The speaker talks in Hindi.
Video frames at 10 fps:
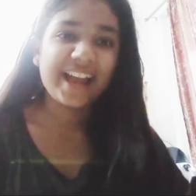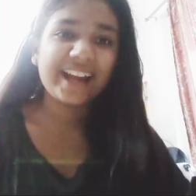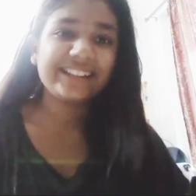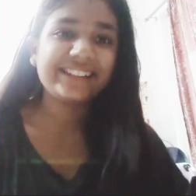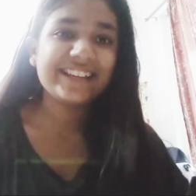
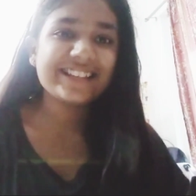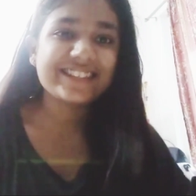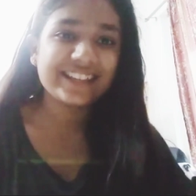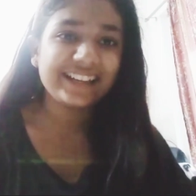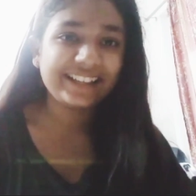एंड
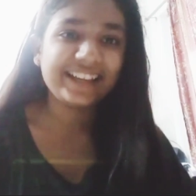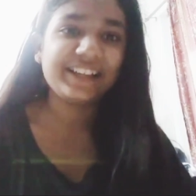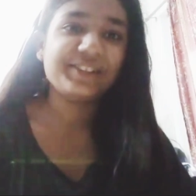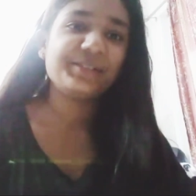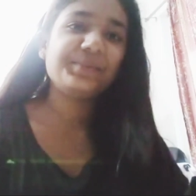दिस
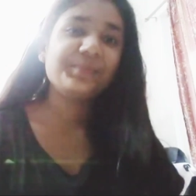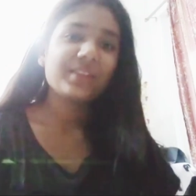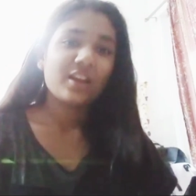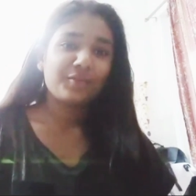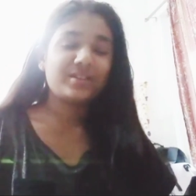थिंकिंग
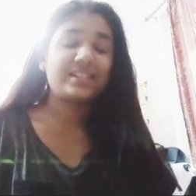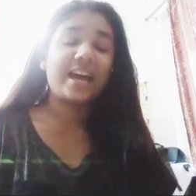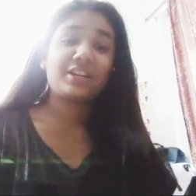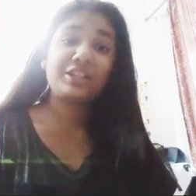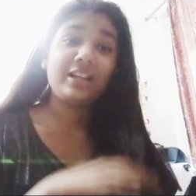वॉज
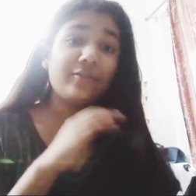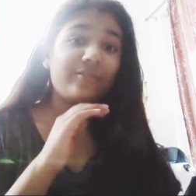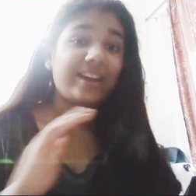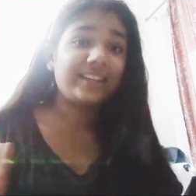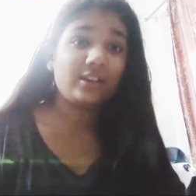एक्चुअली
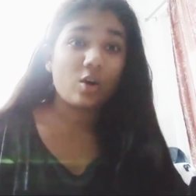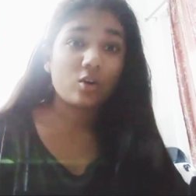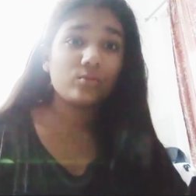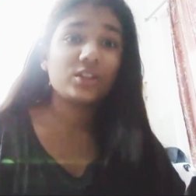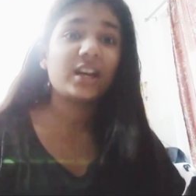वेरी
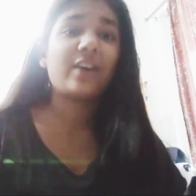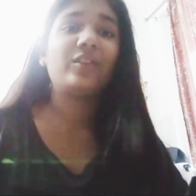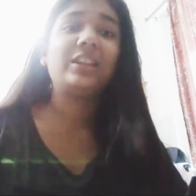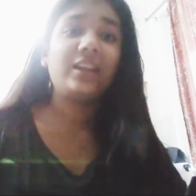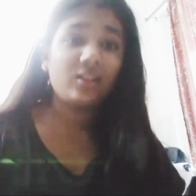रॉन्ग मुझे
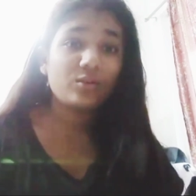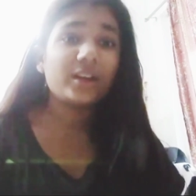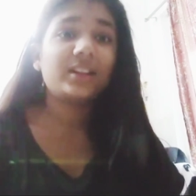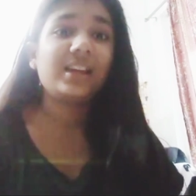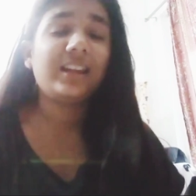काफ़ी देर हो
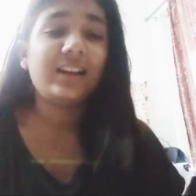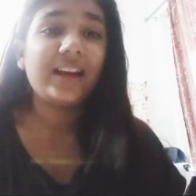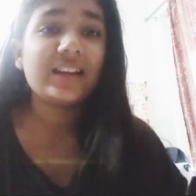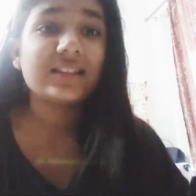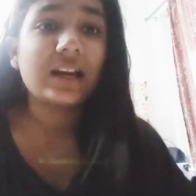गई थी
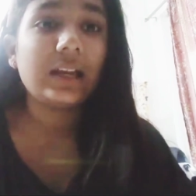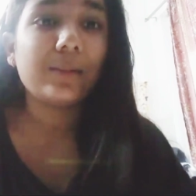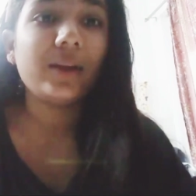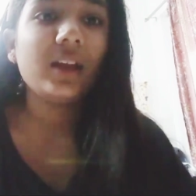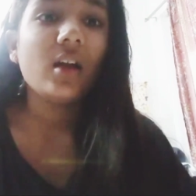रियलाइज़
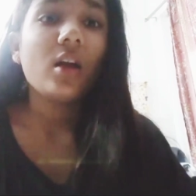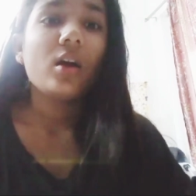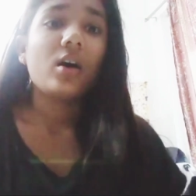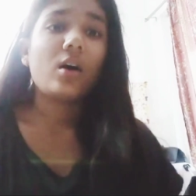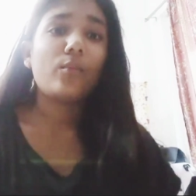करने में
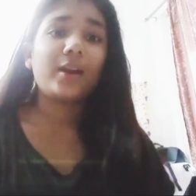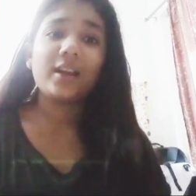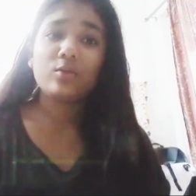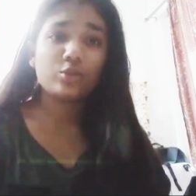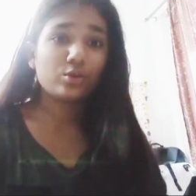वट
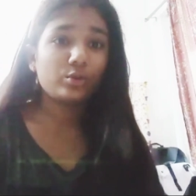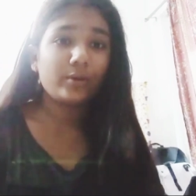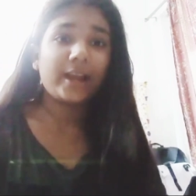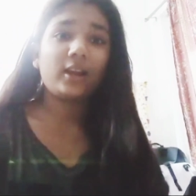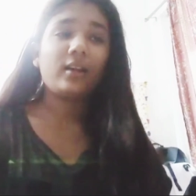आई यूज़ टू
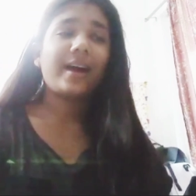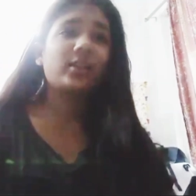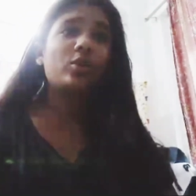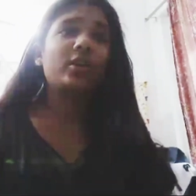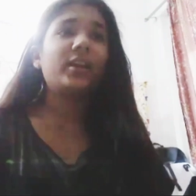डू आई
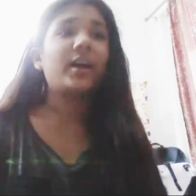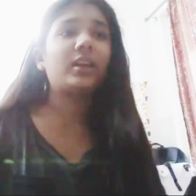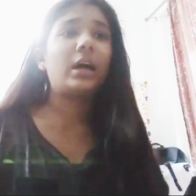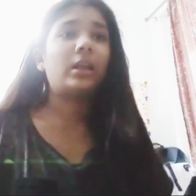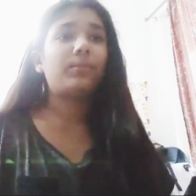आई थॉट
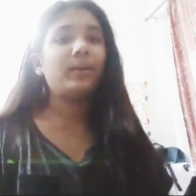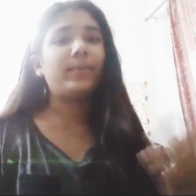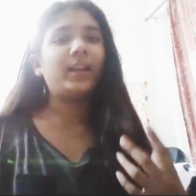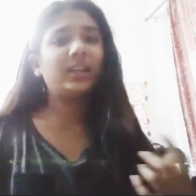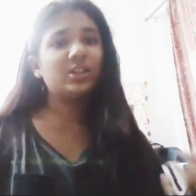यार घर पे
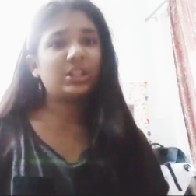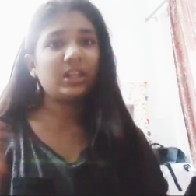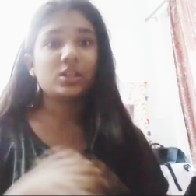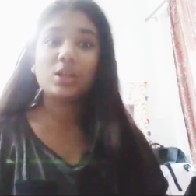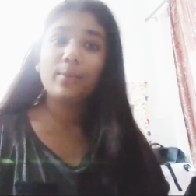बैठ के
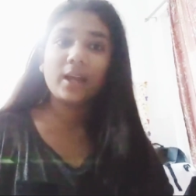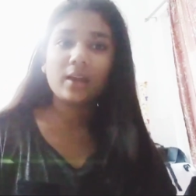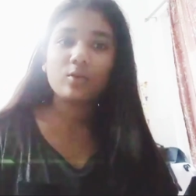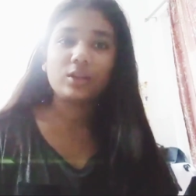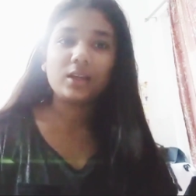जितनी अच्छी
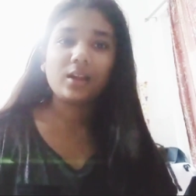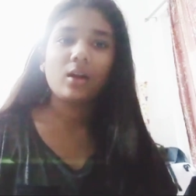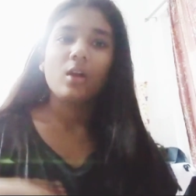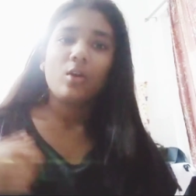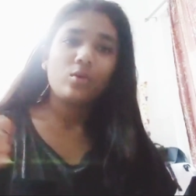पढ़ाई होती है
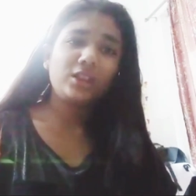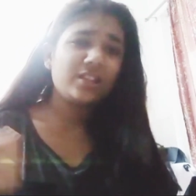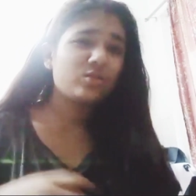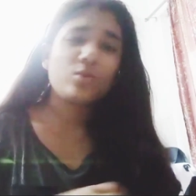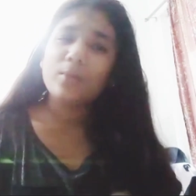ना
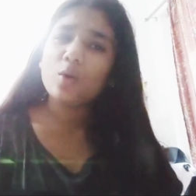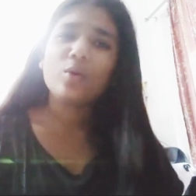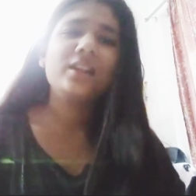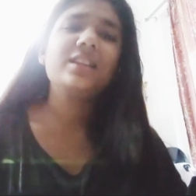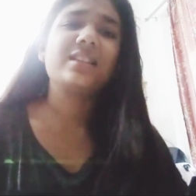उतनी स्कूल में
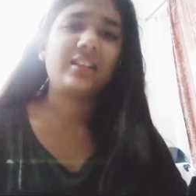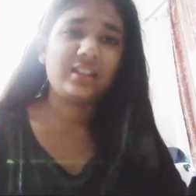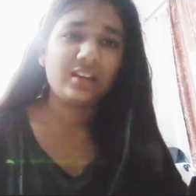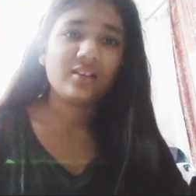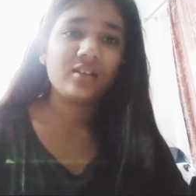हो ही नहीं
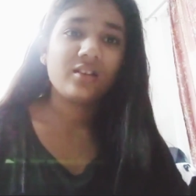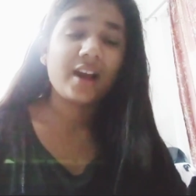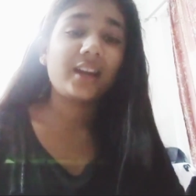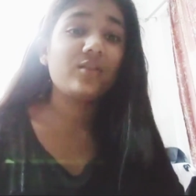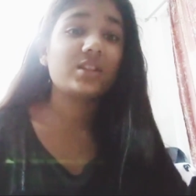सकती
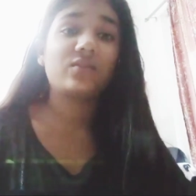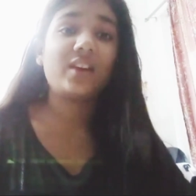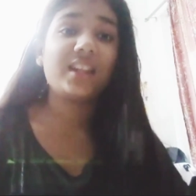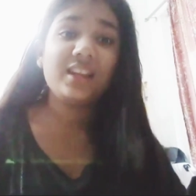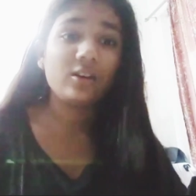एंड आई वॉज वेरी